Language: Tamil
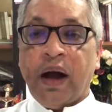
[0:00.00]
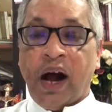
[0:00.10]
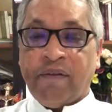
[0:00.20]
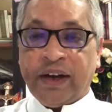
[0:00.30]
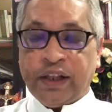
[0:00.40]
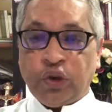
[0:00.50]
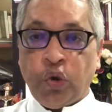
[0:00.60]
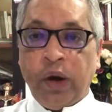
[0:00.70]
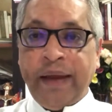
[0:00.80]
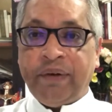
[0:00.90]
அவரது
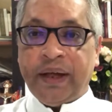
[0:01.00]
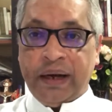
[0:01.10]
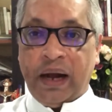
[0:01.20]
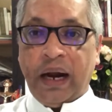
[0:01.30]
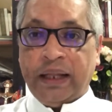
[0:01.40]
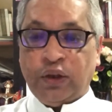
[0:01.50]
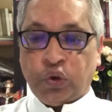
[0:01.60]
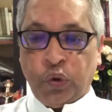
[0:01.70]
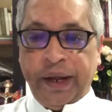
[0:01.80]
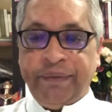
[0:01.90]
துணைவர் அல்லது
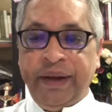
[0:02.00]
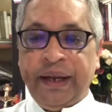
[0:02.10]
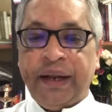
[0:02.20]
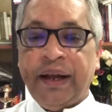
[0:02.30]
துணைவி